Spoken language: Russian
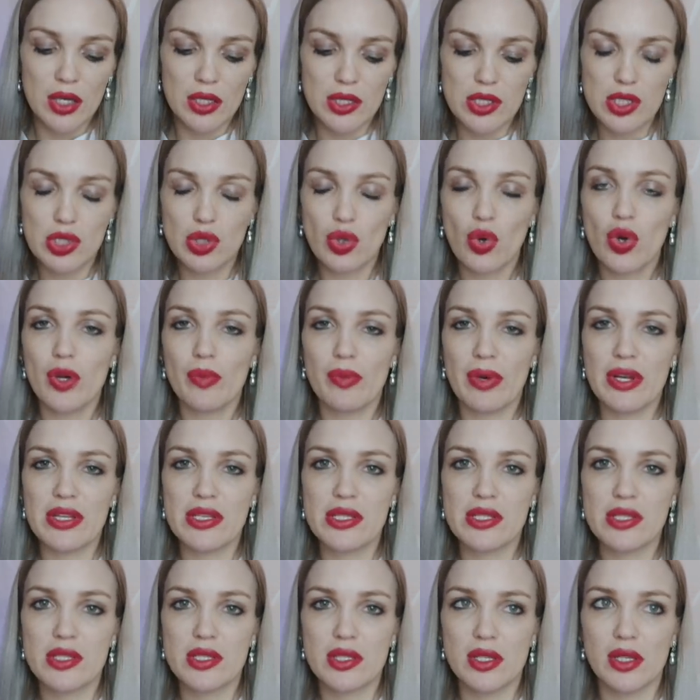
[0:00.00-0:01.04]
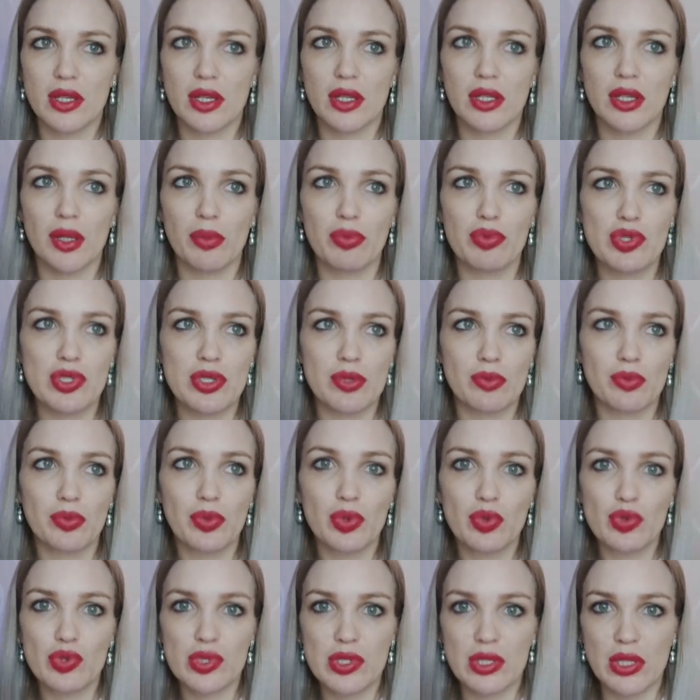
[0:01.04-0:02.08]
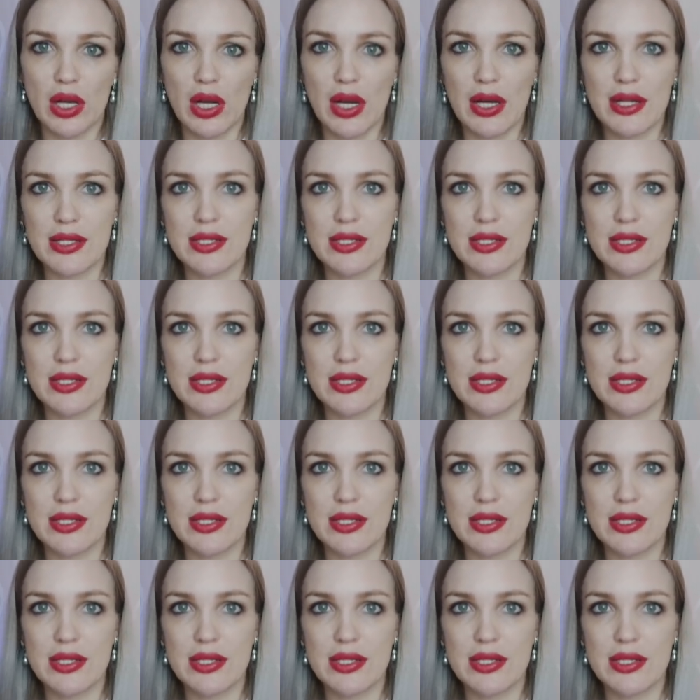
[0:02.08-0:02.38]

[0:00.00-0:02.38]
Стоимость, э, допустим, бюста,